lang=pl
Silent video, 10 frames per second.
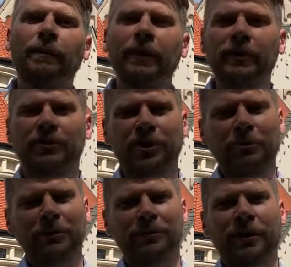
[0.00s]
tych
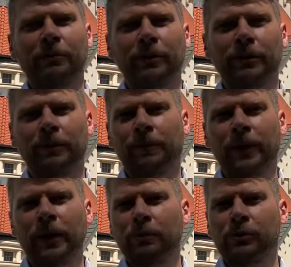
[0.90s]
skrzydła zostały
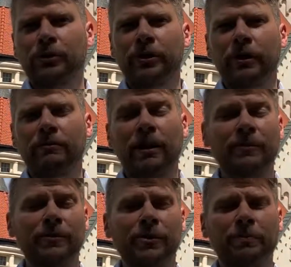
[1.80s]
przycięte,
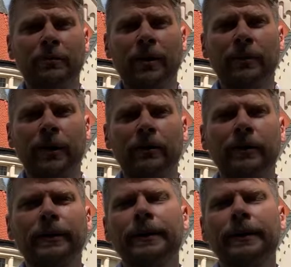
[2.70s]
może połamane.